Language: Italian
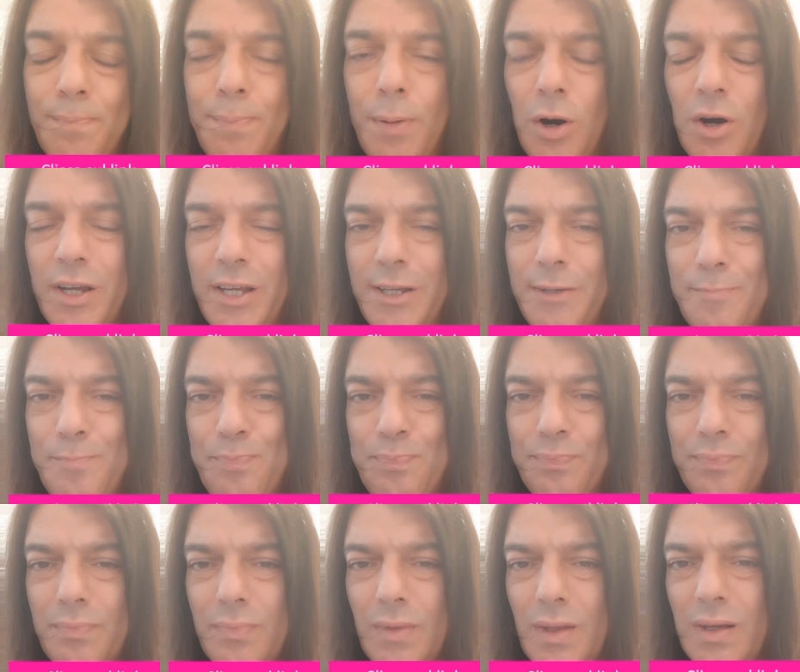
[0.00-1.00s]
Poi
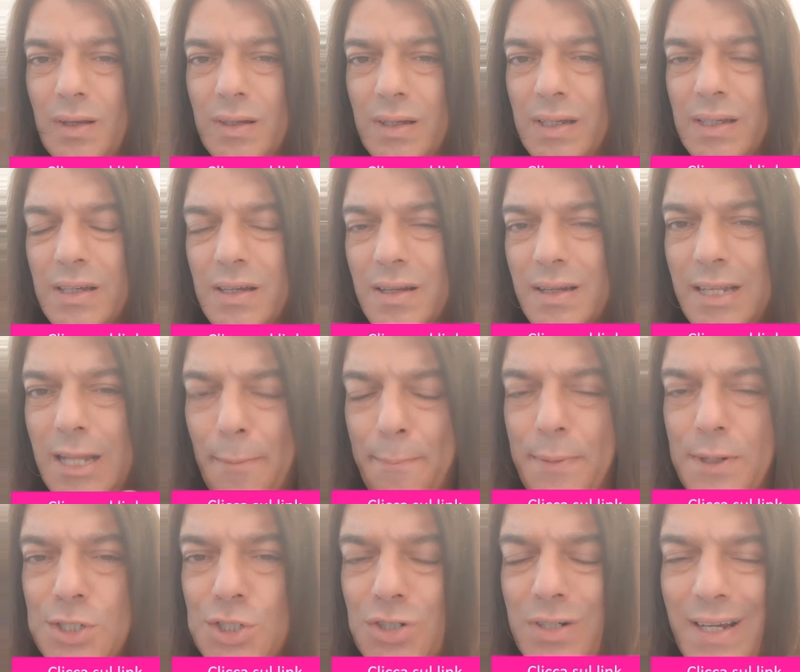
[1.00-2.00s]
la
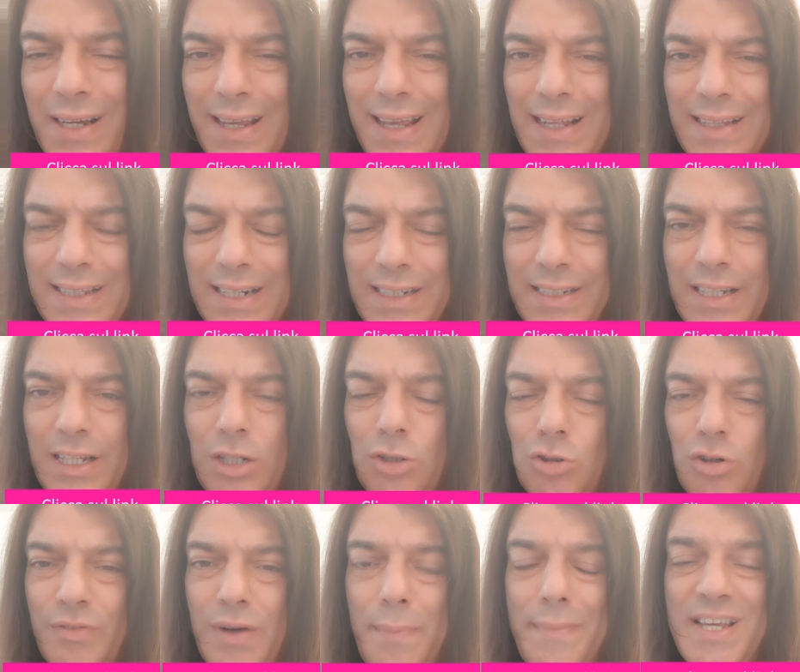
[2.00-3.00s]
persona che ha
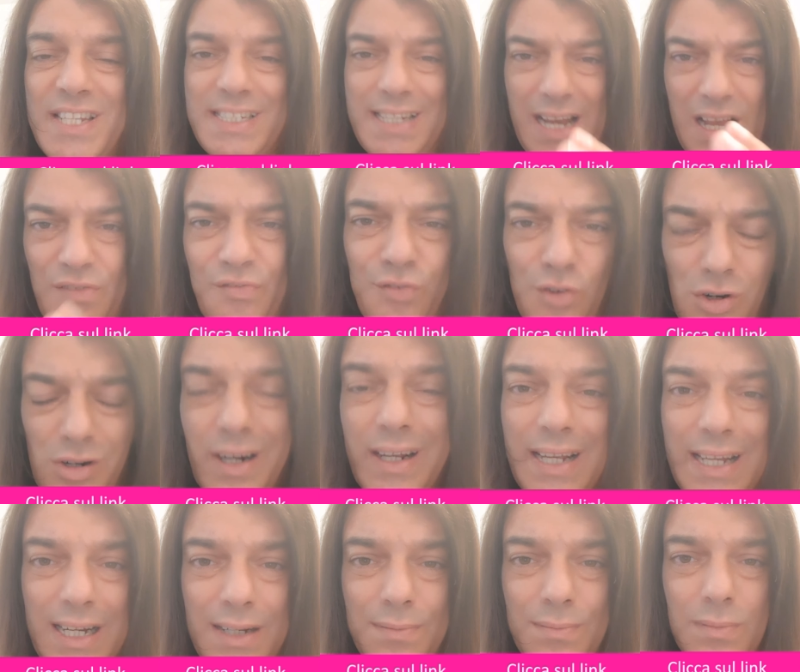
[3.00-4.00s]
tradito va messa alla
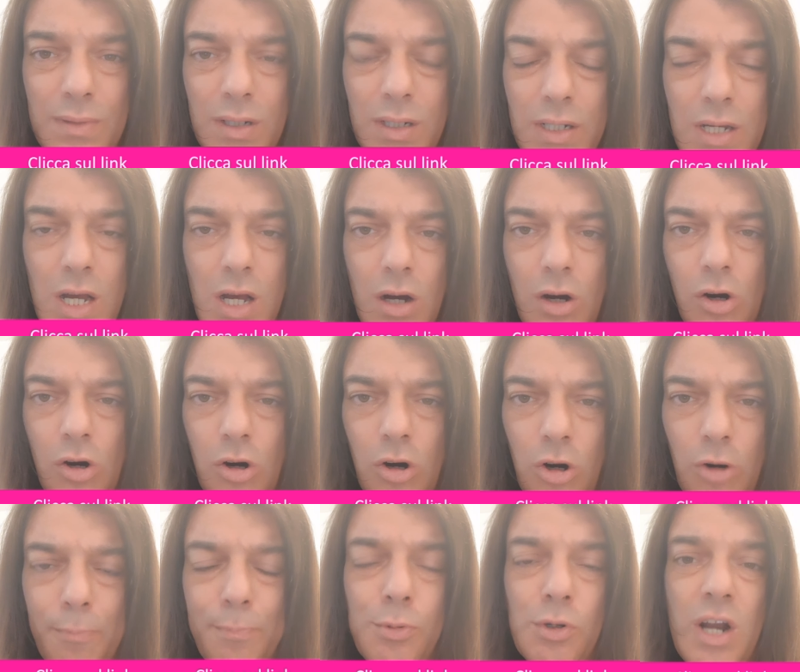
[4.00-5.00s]
forca
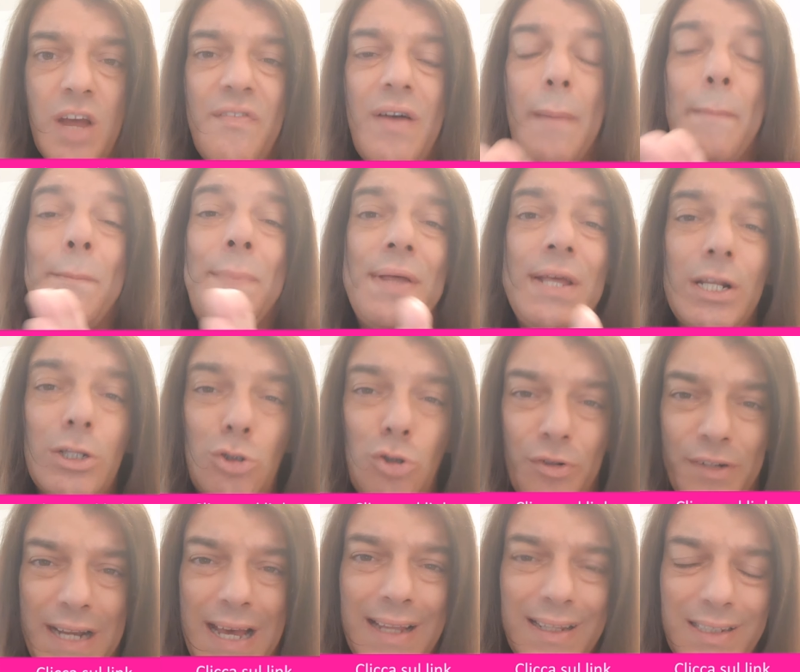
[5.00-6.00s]
oppure va
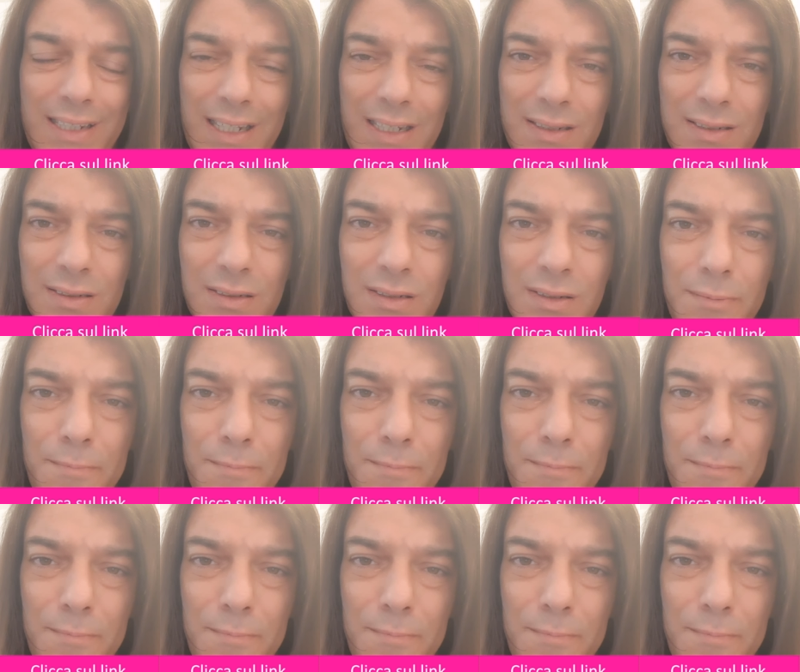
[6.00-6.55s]
perdonata.